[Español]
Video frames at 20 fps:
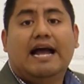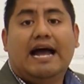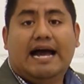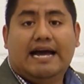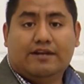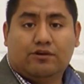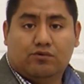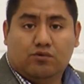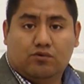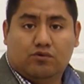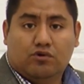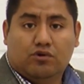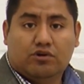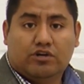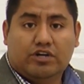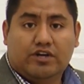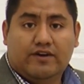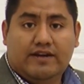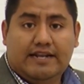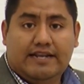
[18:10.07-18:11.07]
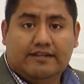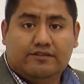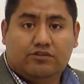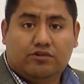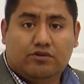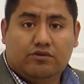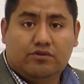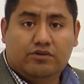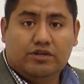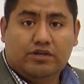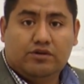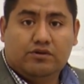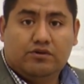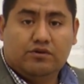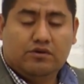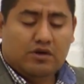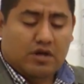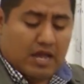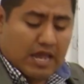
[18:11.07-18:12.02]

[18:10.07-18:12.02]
a tu correo electrónico.